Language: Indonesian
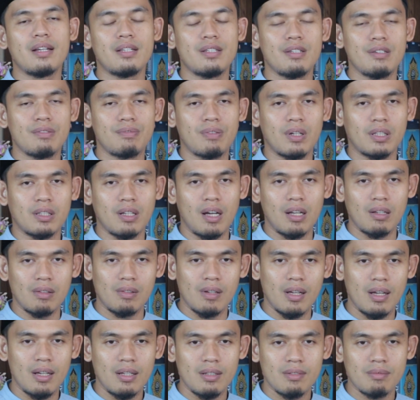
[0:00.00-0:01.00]
dari sifat
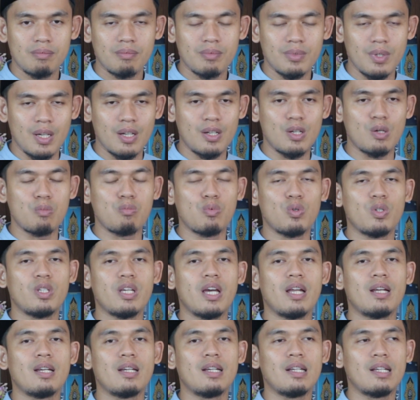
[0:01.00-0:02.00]
Allah yang
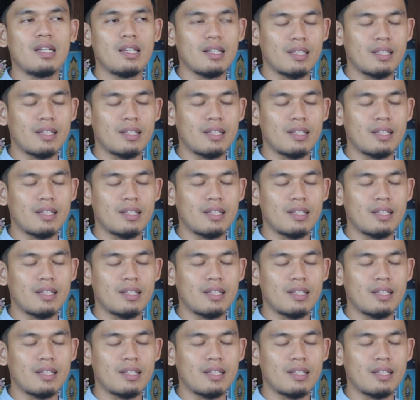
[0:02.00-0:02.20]
kemudian